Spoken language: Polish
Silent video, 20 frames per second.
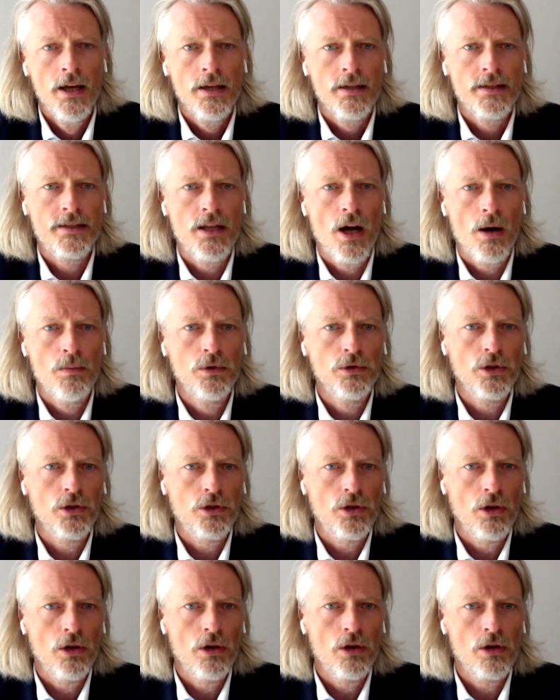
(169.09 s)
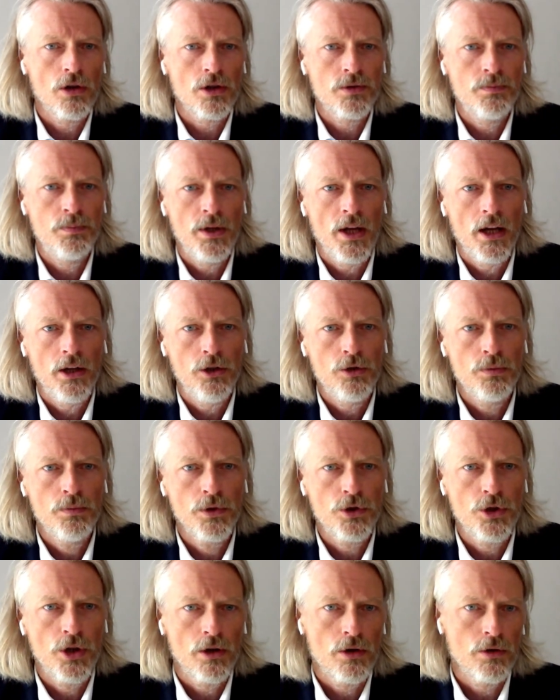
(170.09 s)
z domu, no to
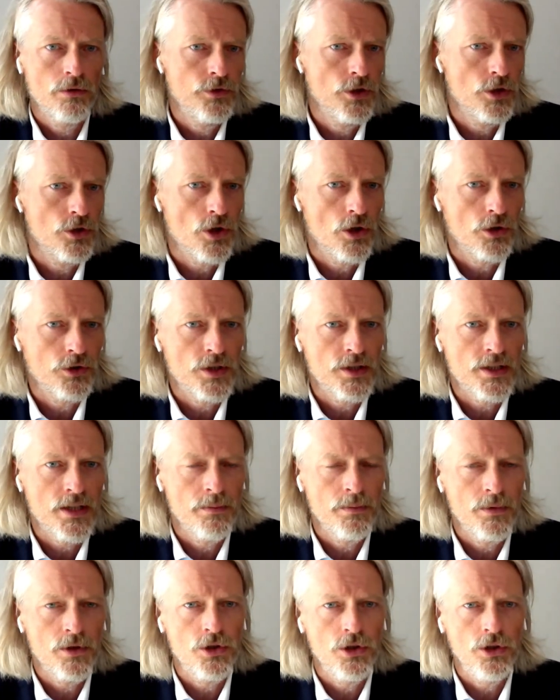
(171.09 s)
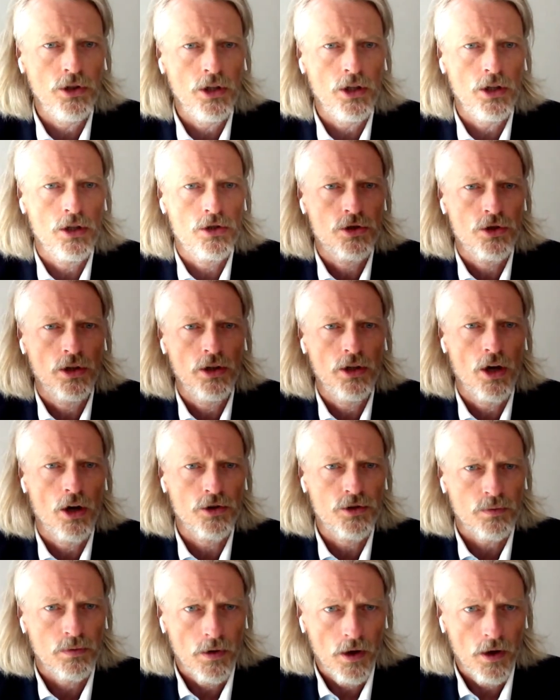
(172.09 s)
rozbijaliśmy się również o te same czynniki, czyli o,